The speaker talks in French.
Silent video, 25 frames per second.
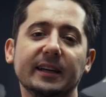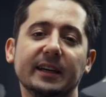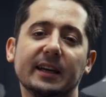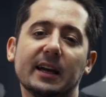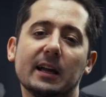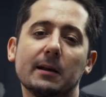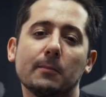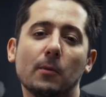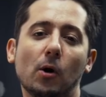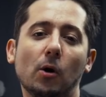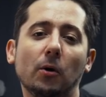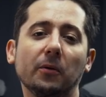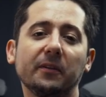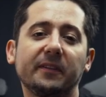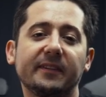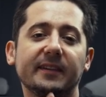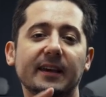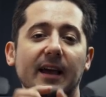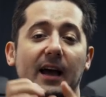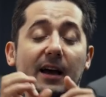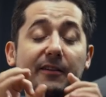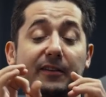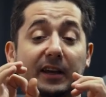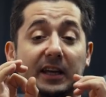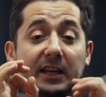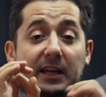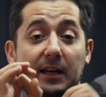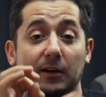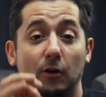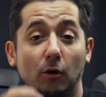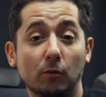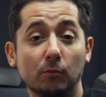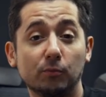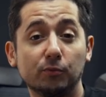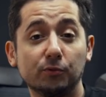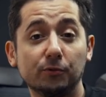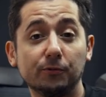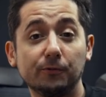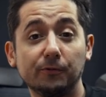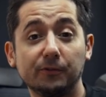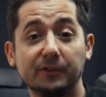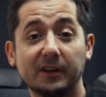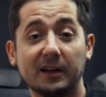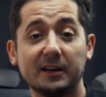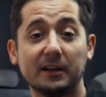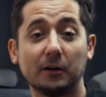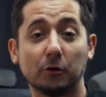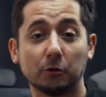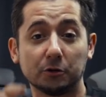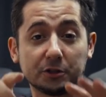également, c'est avec quel embout vous
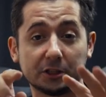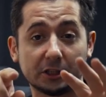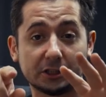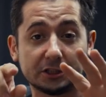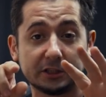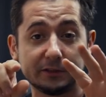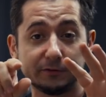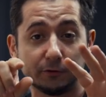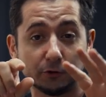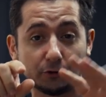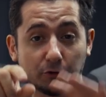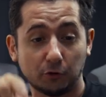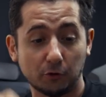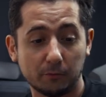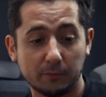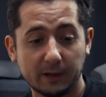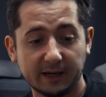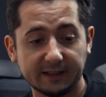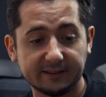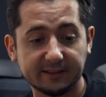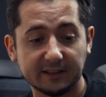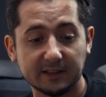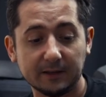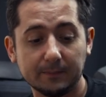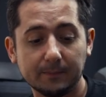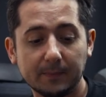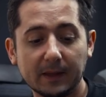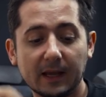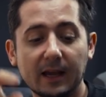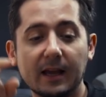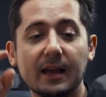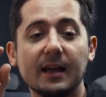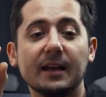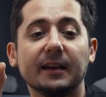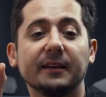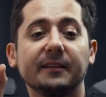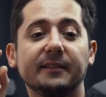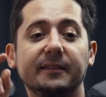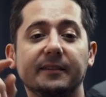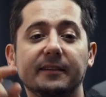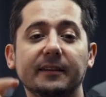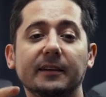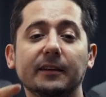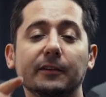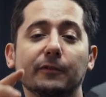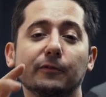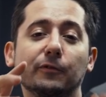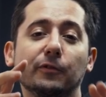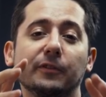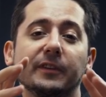allez recharger votre batterie.
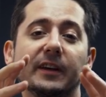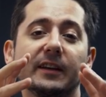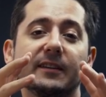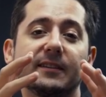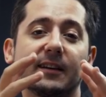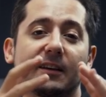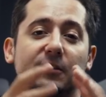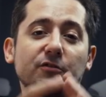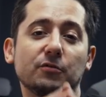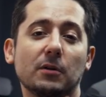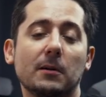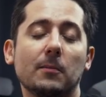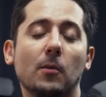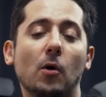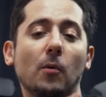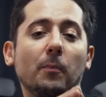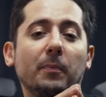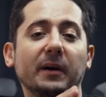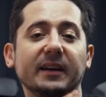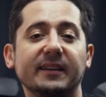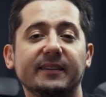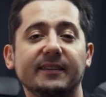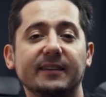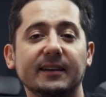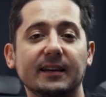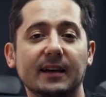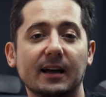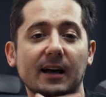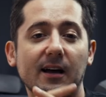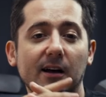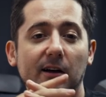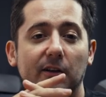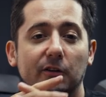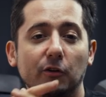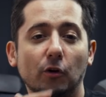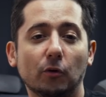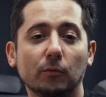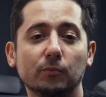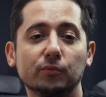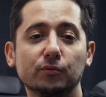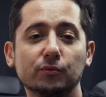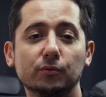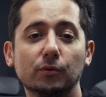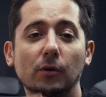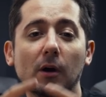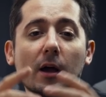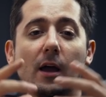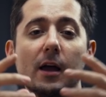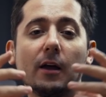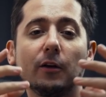Si vous êtes actuellement passé à un
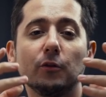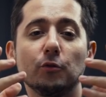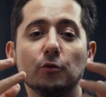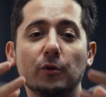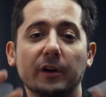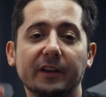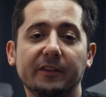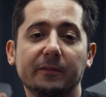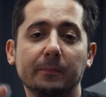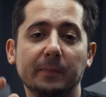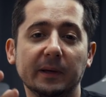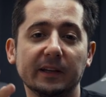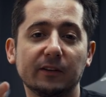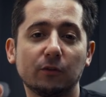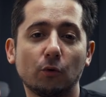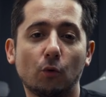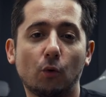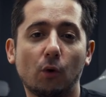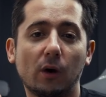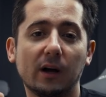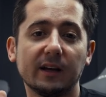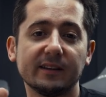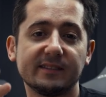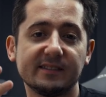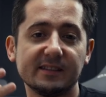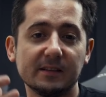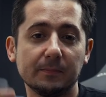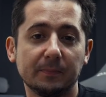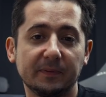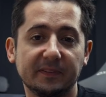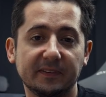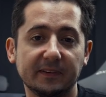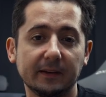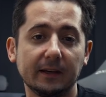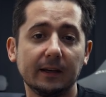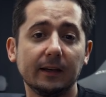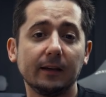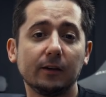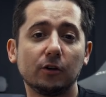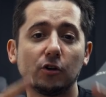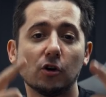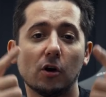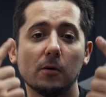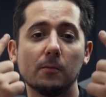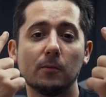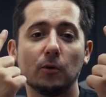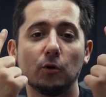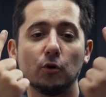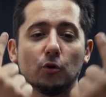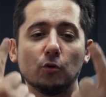embout USB 3 type C,
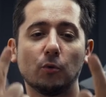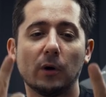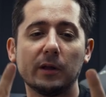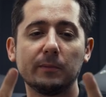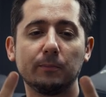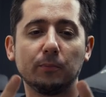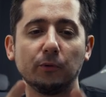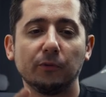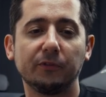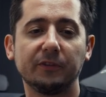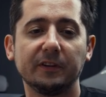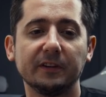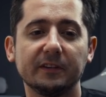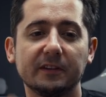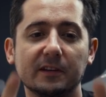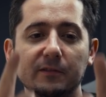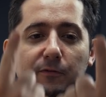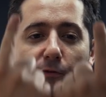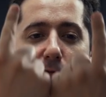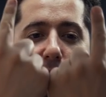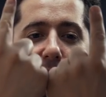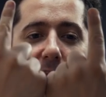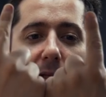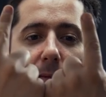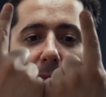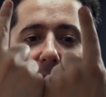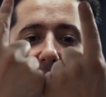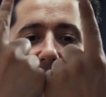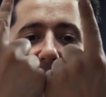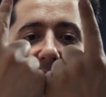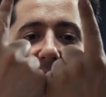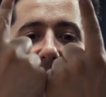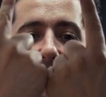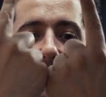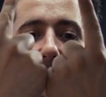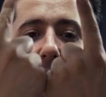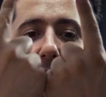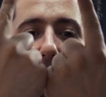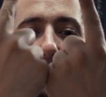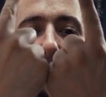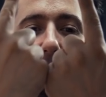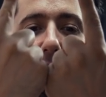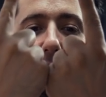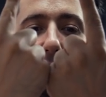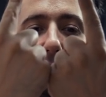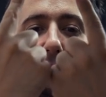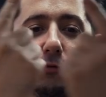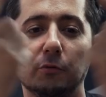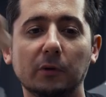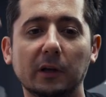comme le OnePlus 6 qui vous filme ici
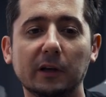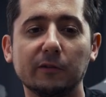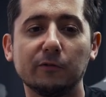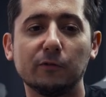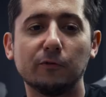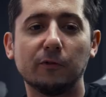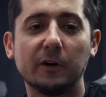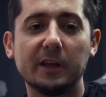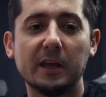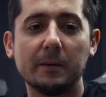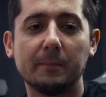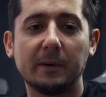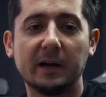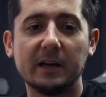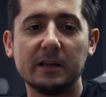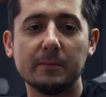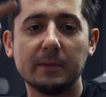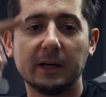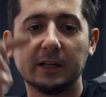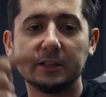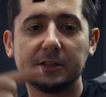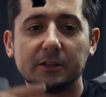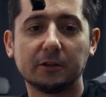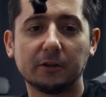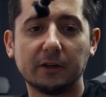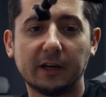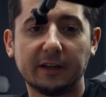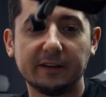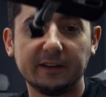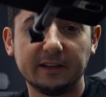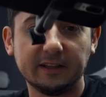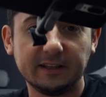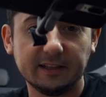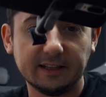juste au-dessus et que vous voyez pas l'image, regardez,